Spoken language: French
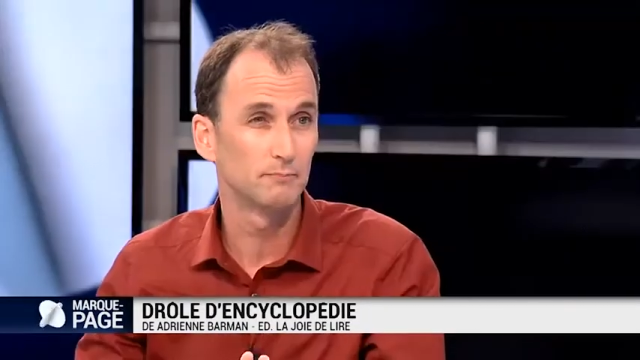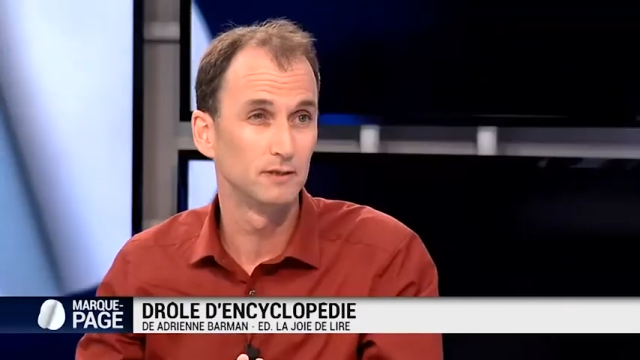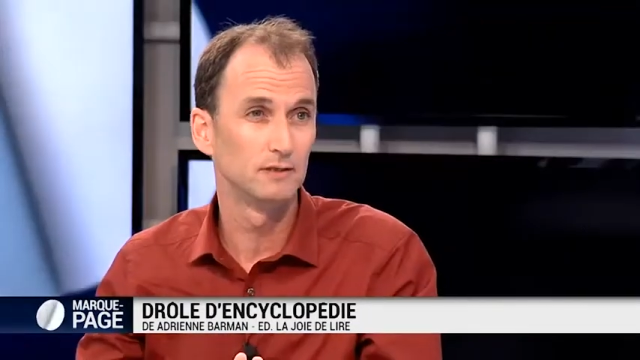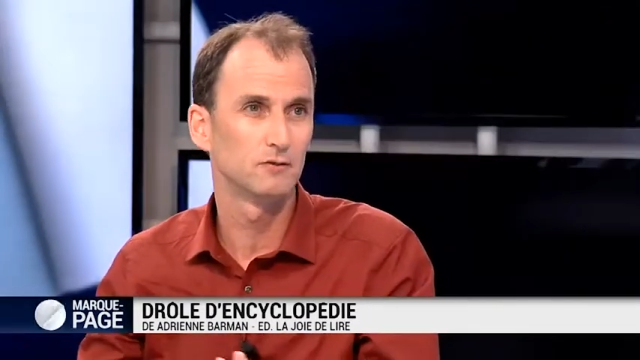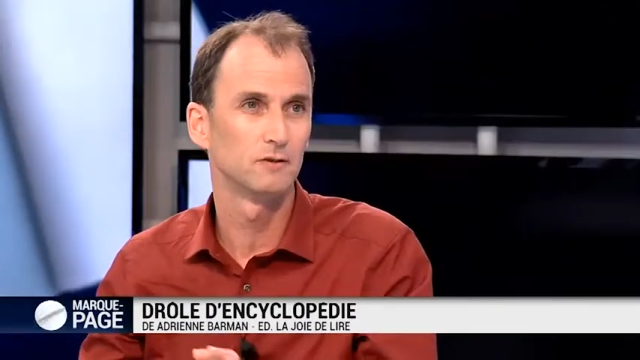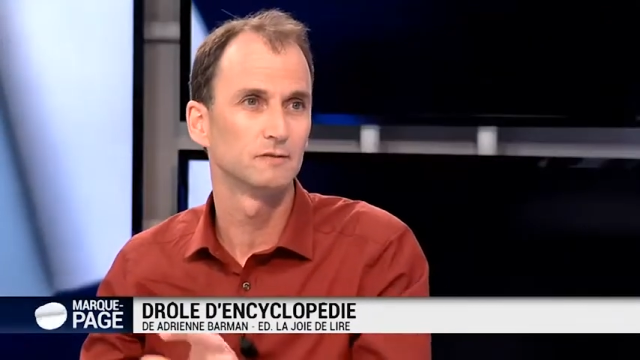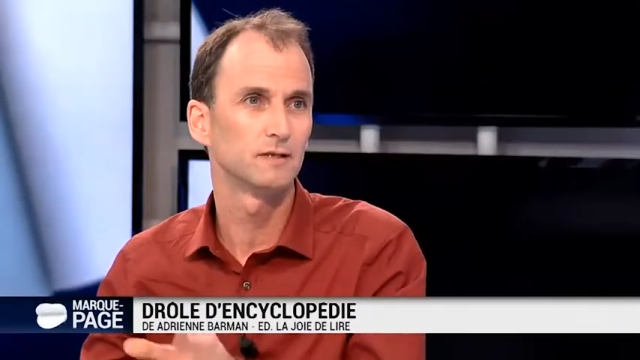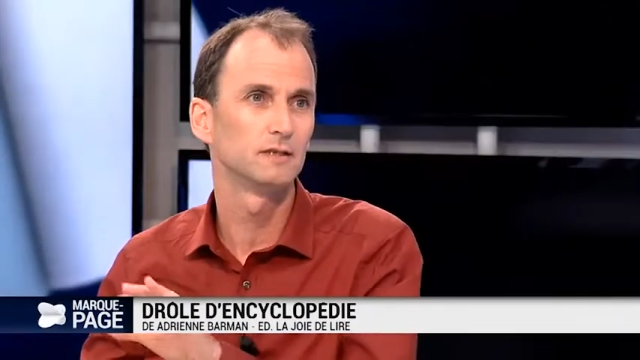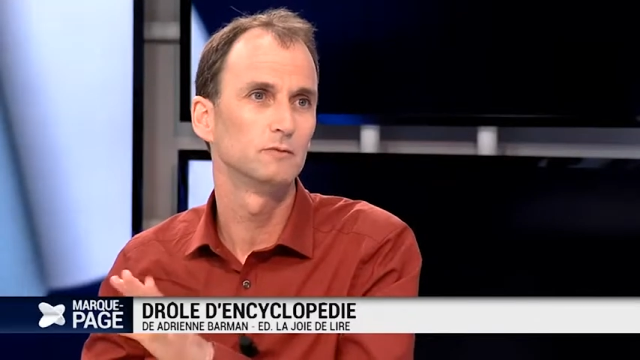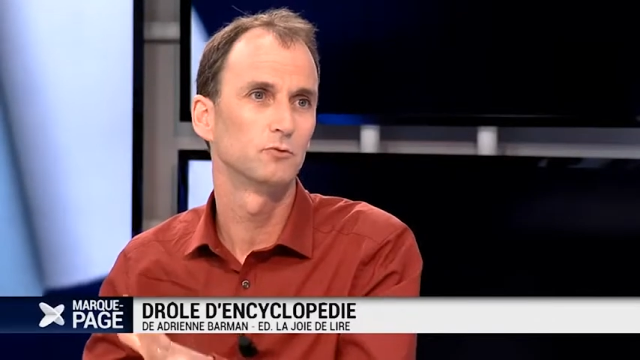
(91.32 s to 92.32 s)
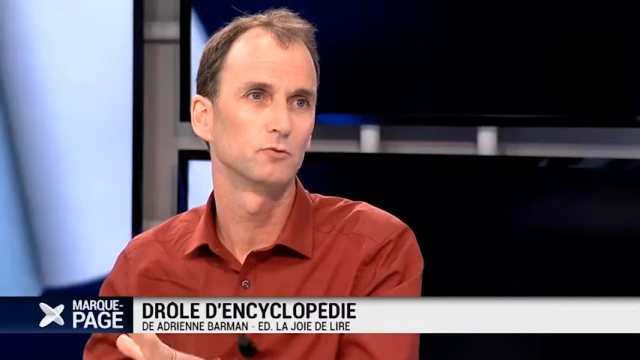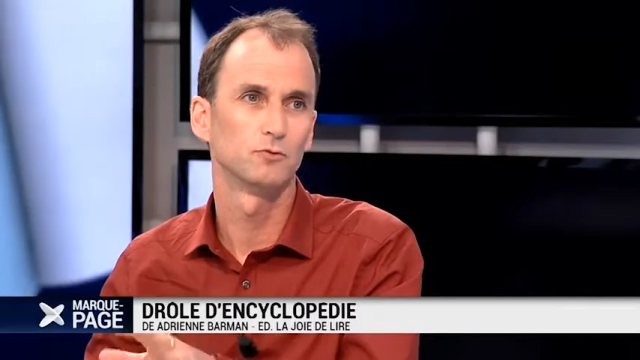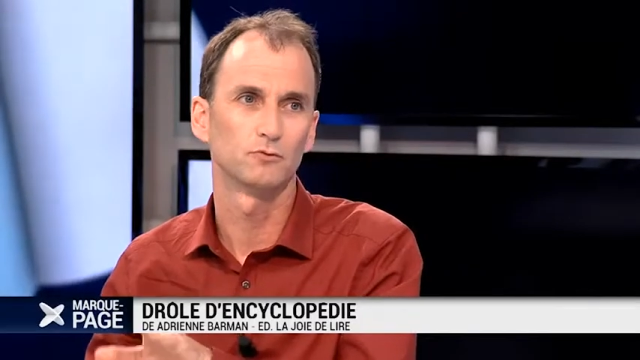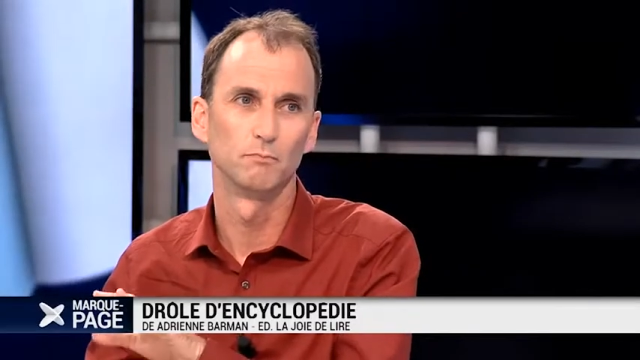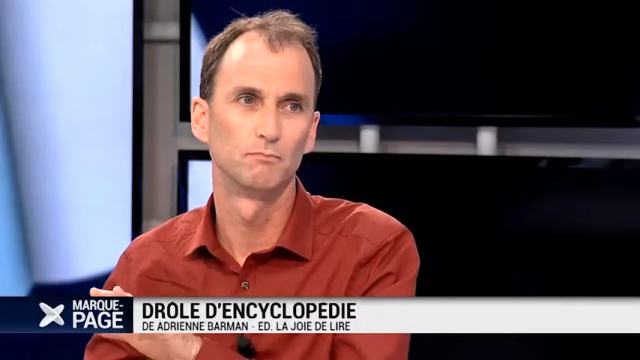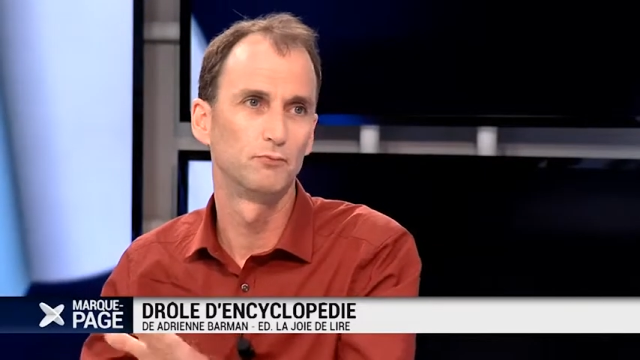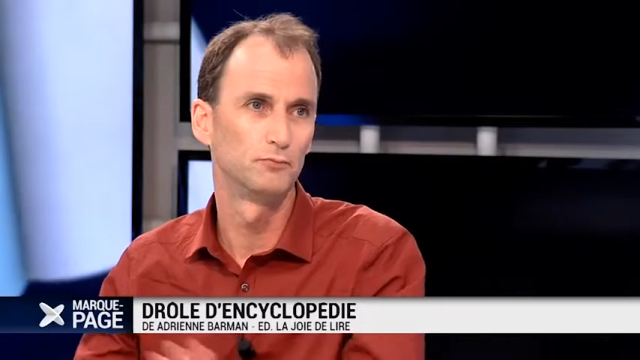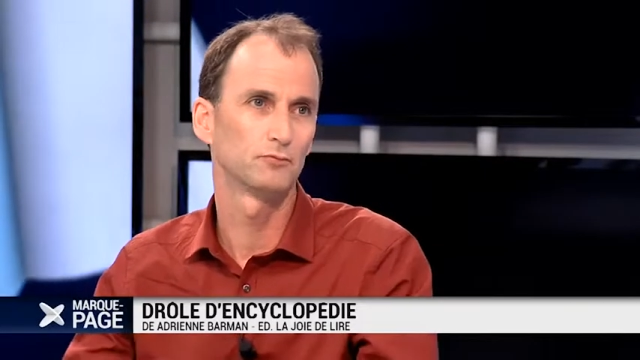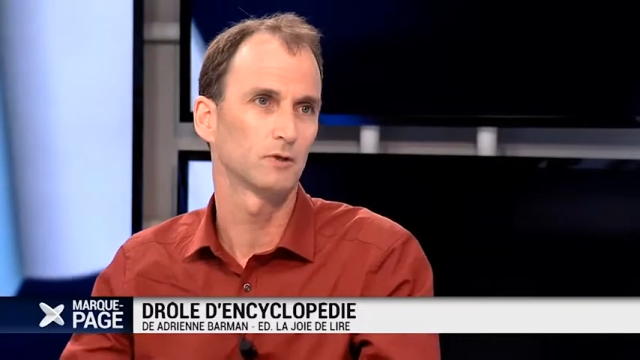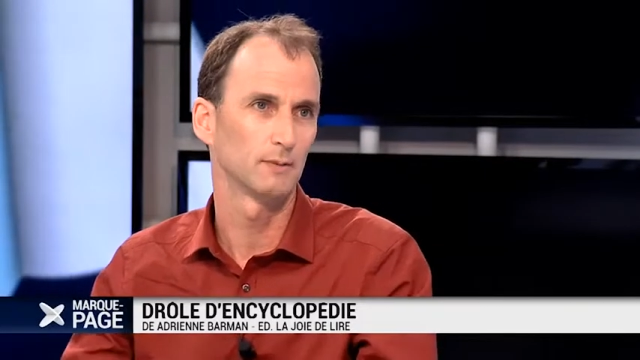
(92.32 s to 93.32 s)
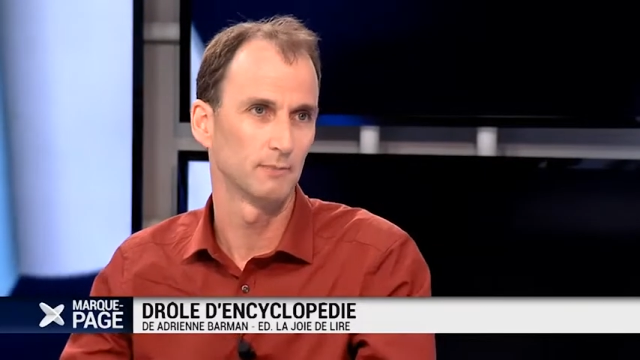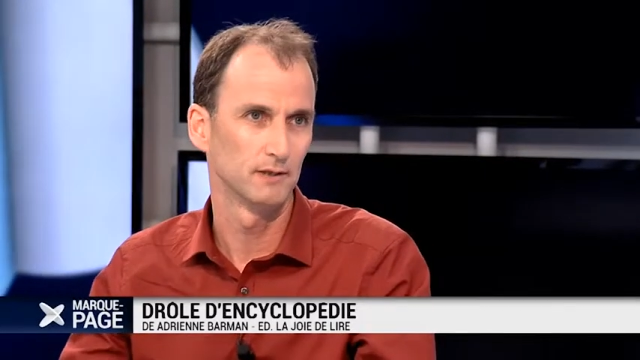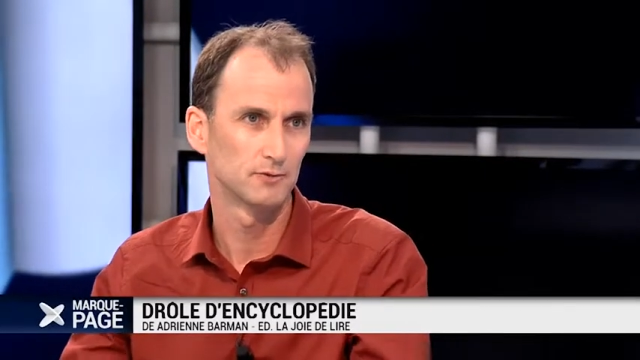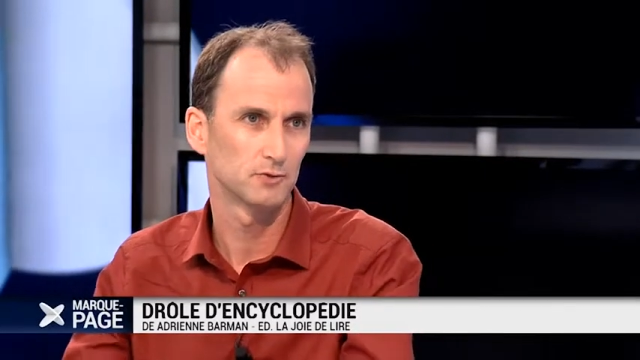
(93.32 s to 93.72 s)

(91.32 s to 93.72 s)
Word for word: rapides que les les animaux ne sont plus sur la page.